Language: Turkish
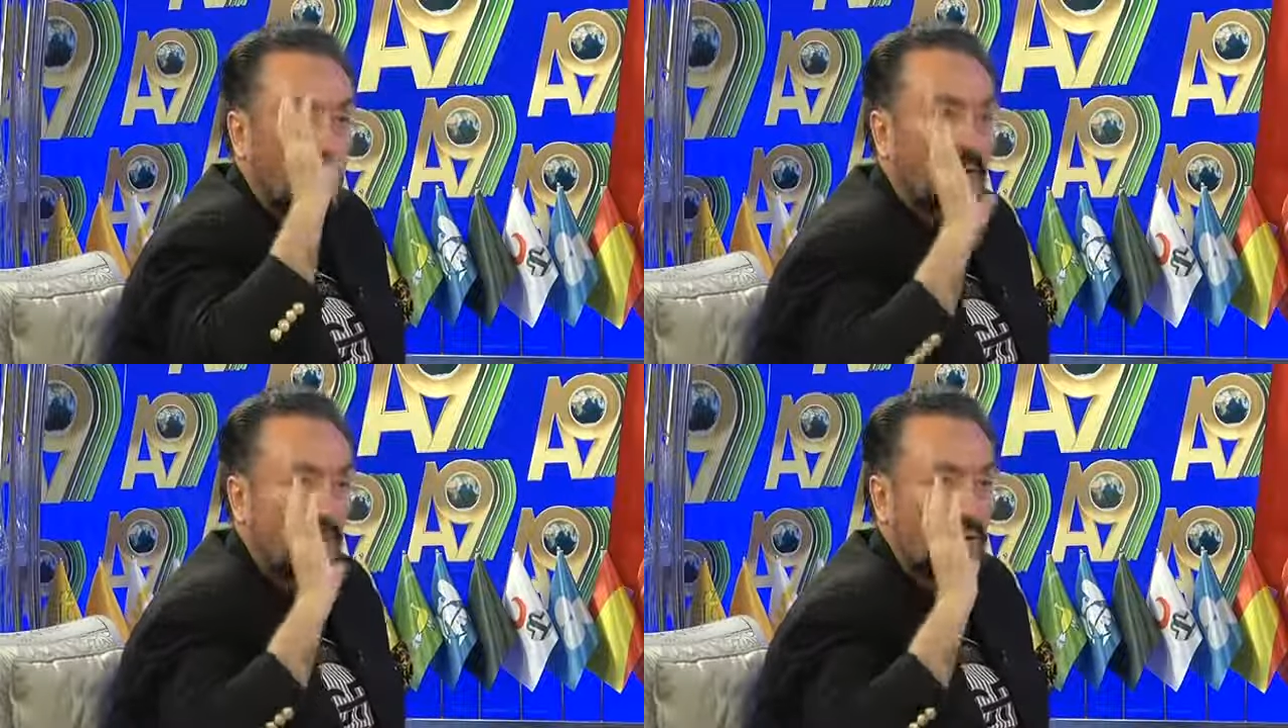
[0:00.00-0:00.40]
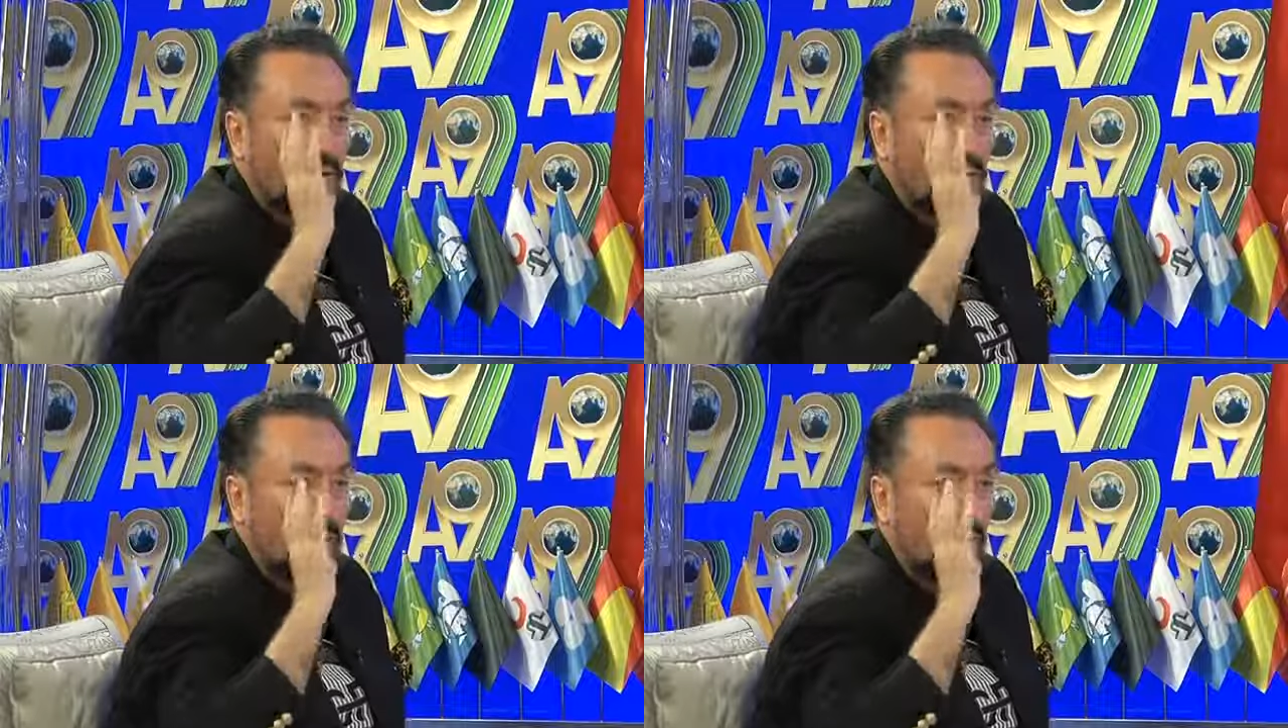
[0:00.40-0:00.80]

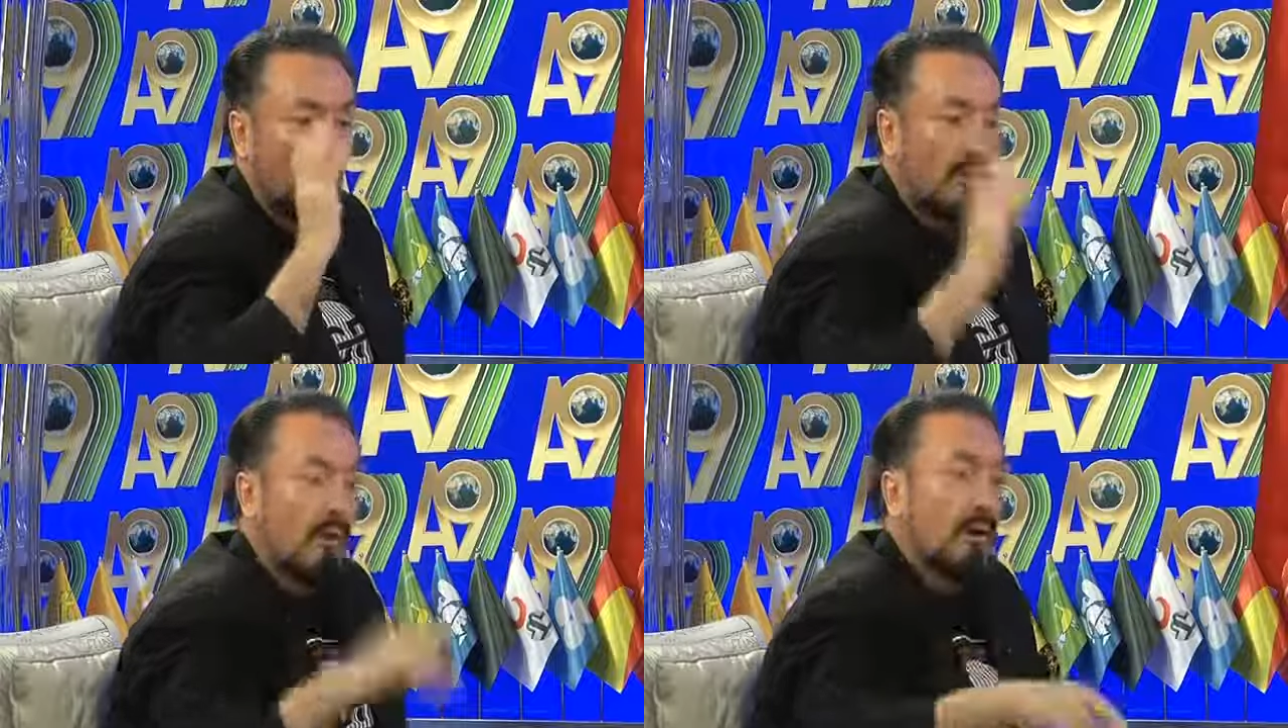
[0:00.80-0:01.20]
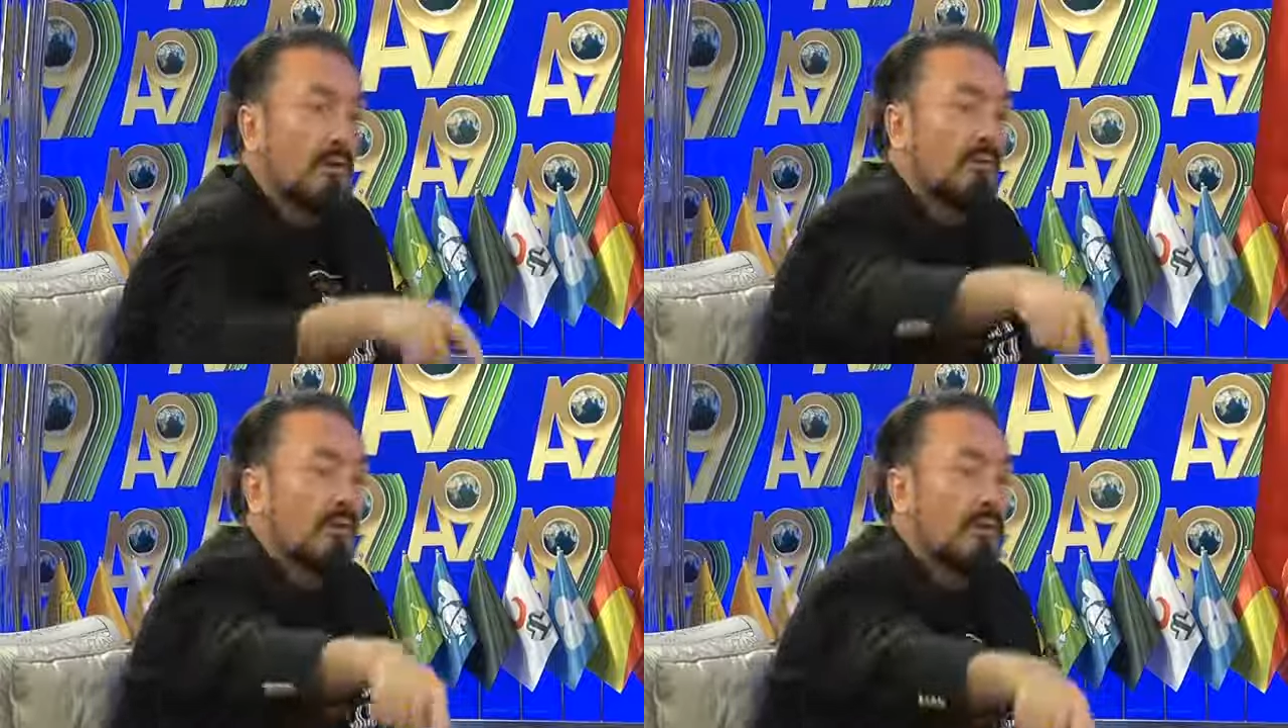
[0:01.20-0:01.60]
anlaşılıyor.
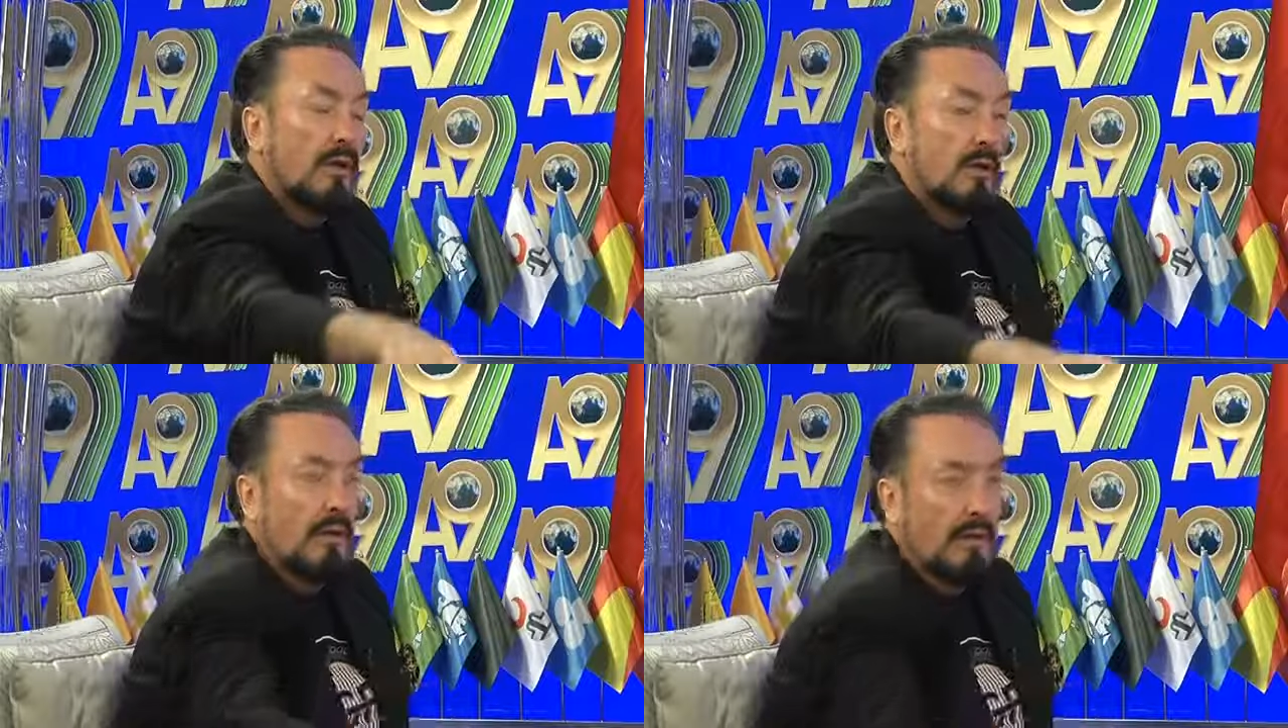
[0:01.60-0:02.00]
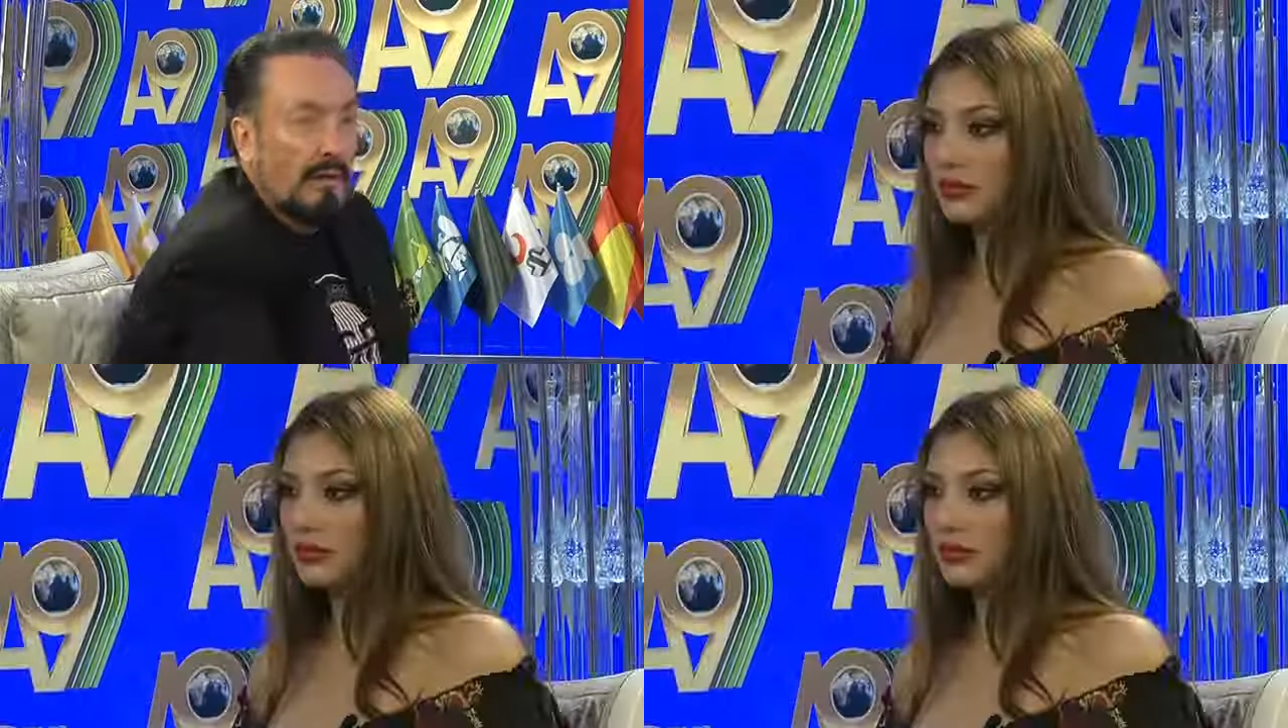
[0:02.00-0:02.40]
O da
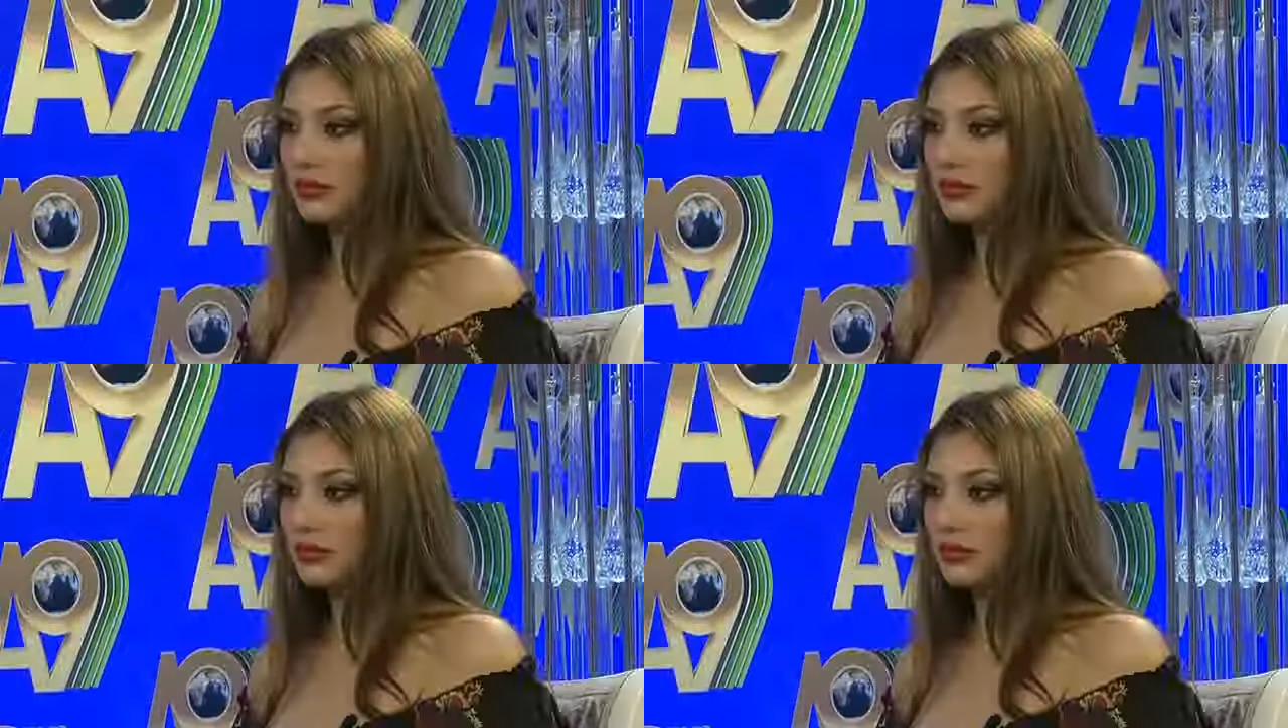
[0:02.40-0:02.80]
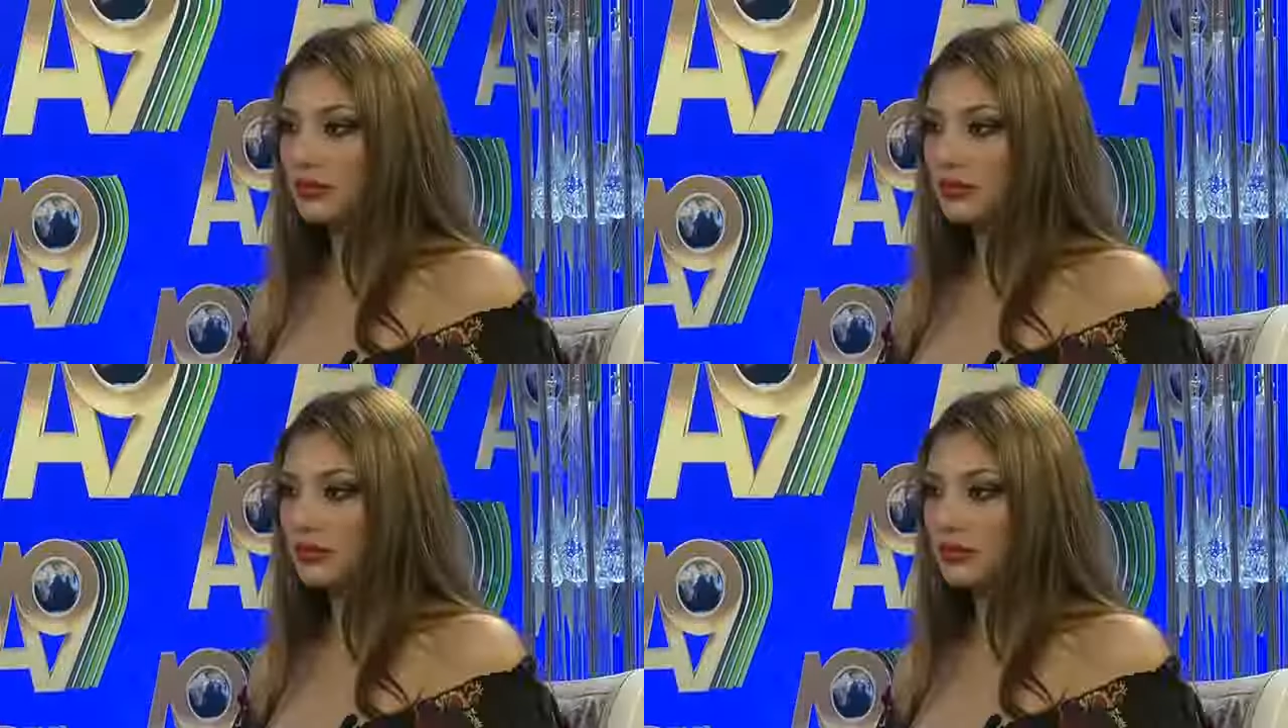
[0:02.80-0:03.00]
lanetli diyor melun.